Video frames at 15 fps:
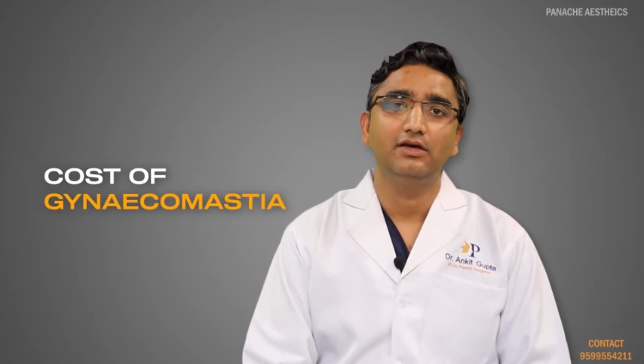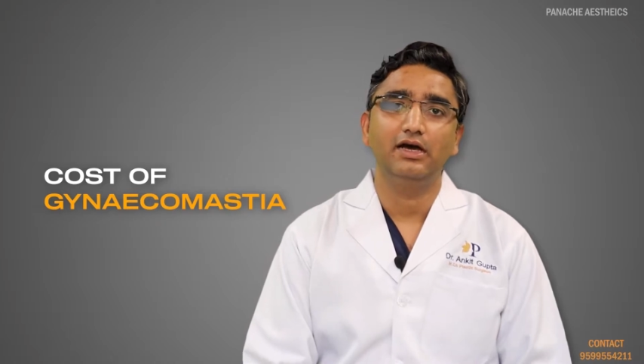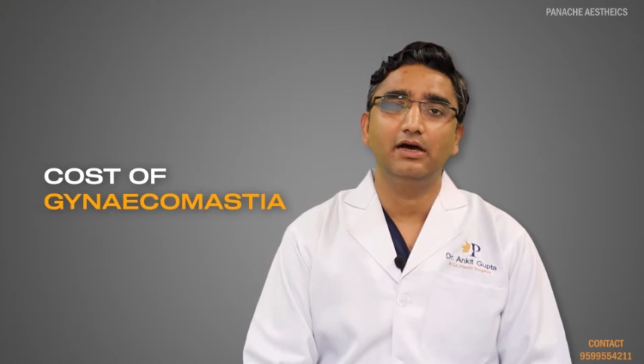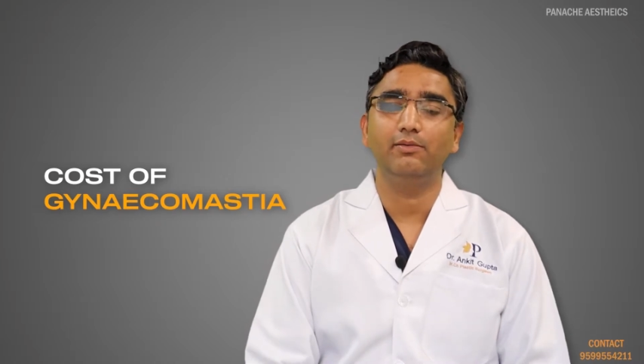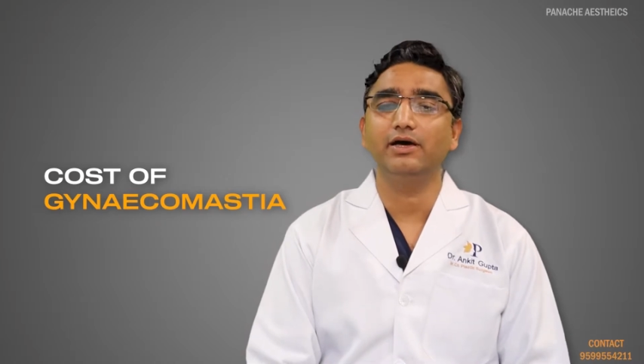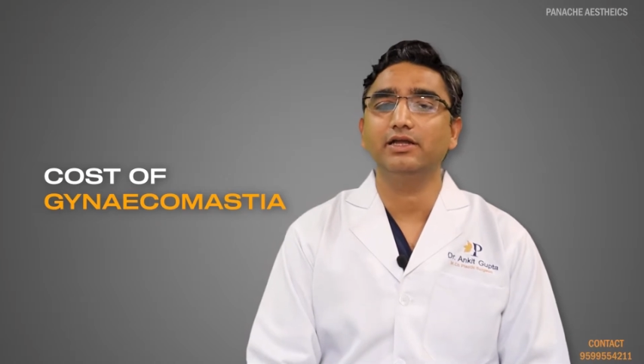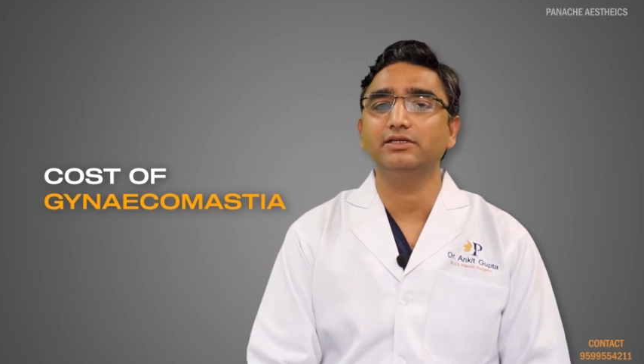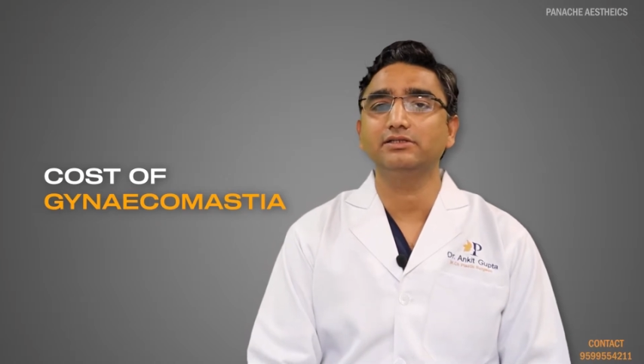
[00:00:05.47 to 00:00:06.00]

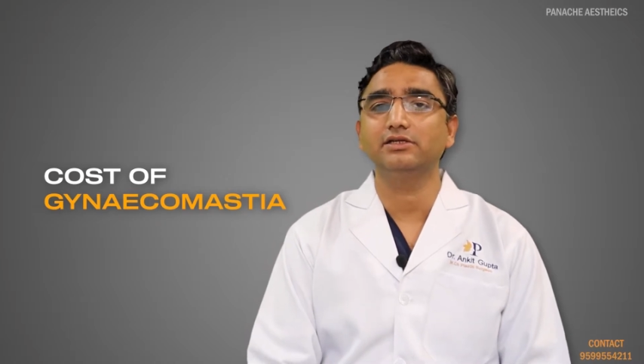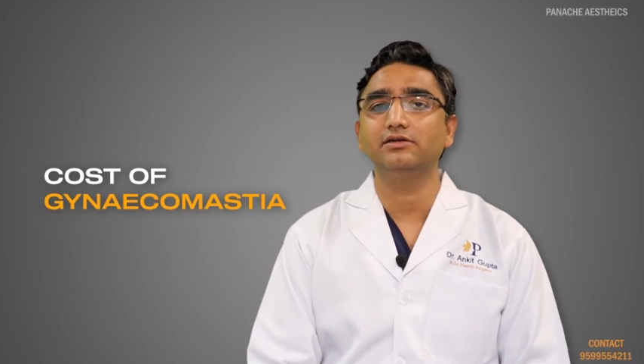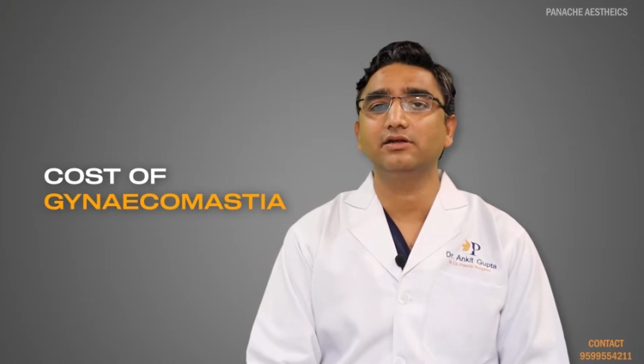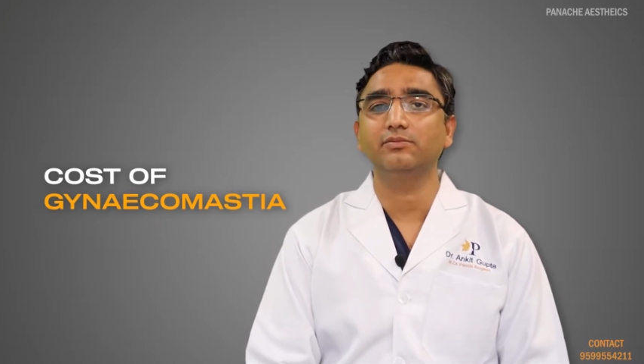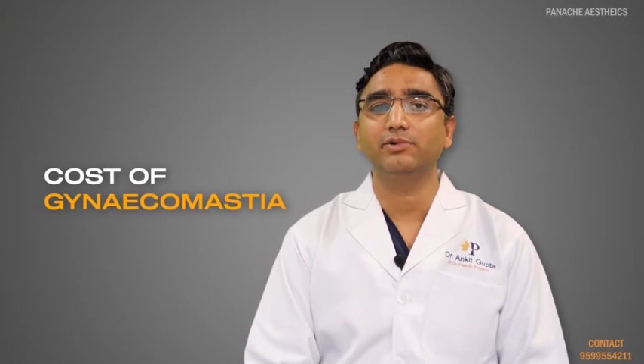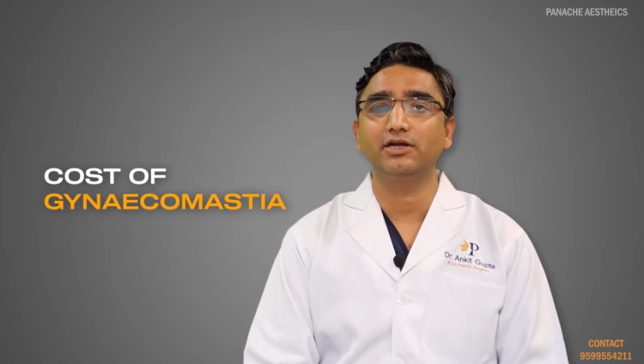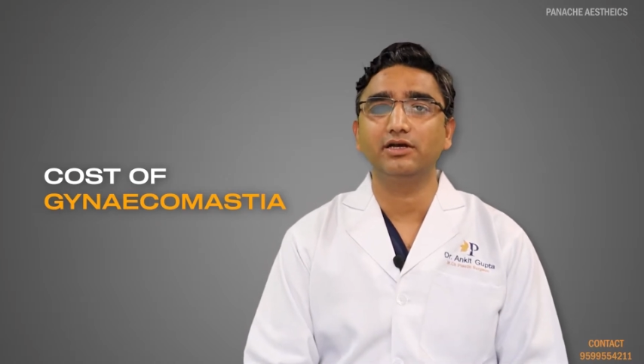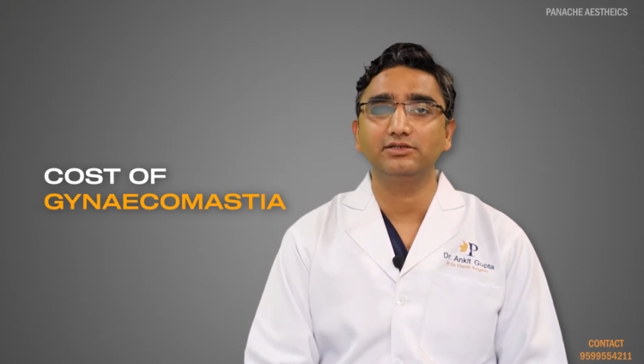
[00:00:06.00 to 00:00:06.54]
हमारे सेंटर
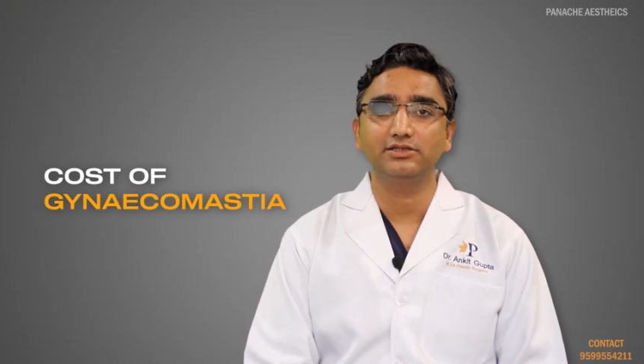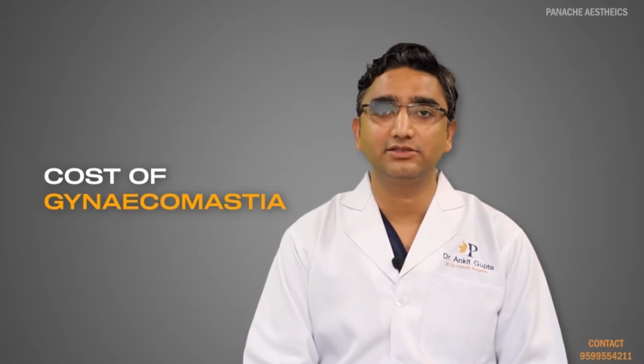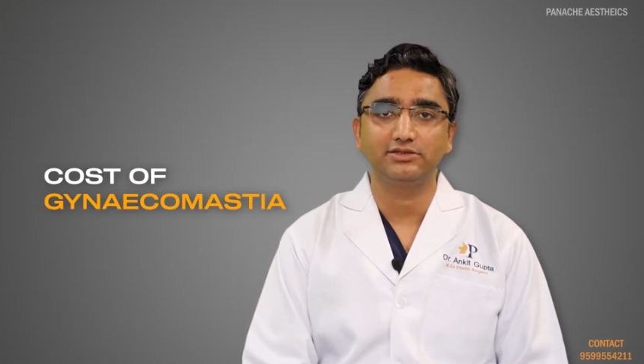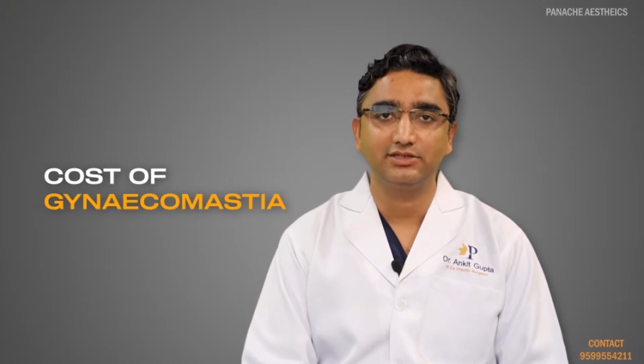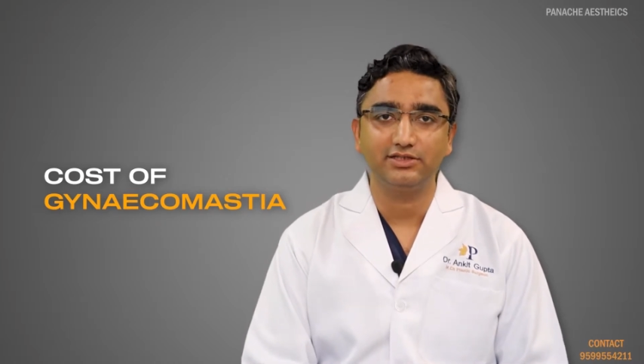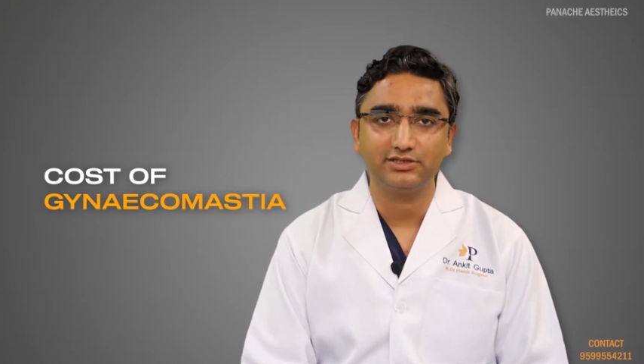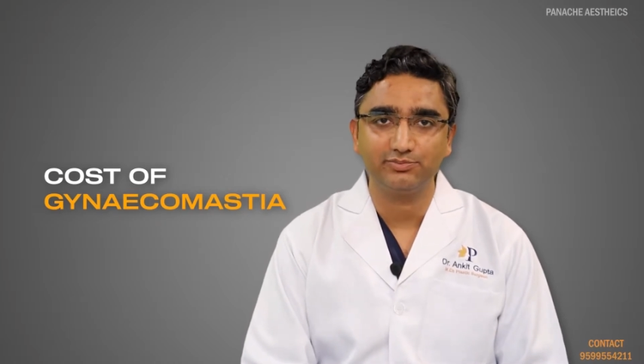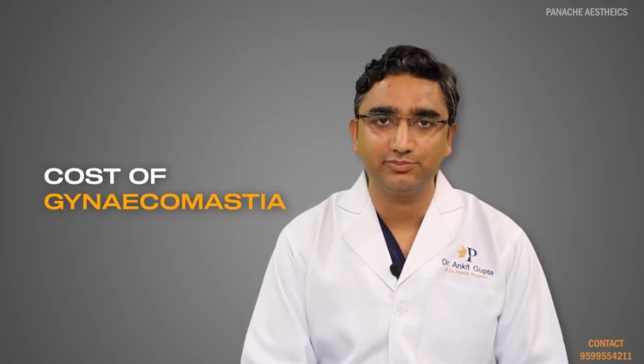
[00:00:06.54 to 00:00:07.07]
पनाश
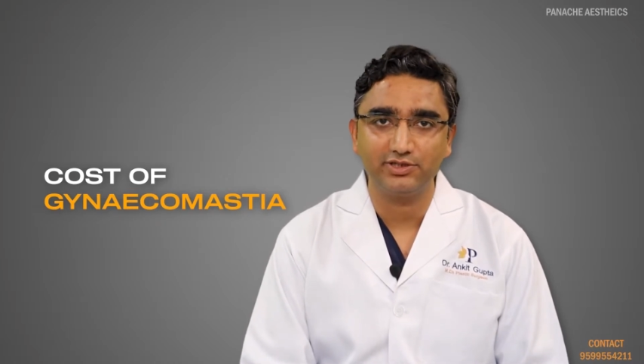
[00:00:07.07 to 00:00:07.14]
एस्थेटिक्स